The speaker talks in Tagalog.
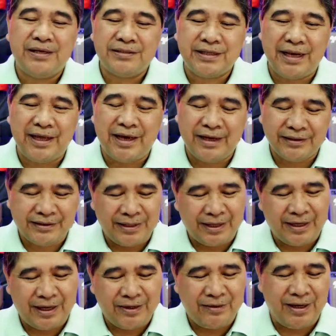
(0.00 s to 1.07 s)
Sa lahat
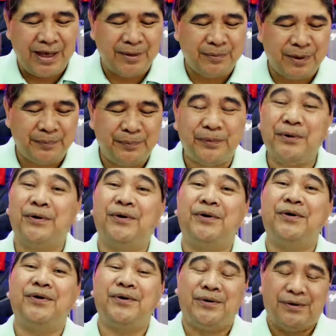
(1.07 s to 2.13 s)
ng ngayon lamang
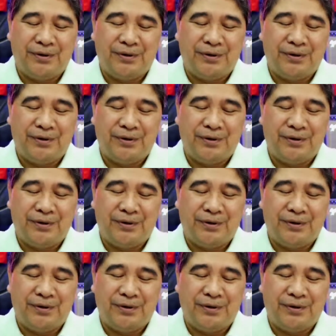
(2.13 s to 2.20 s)
po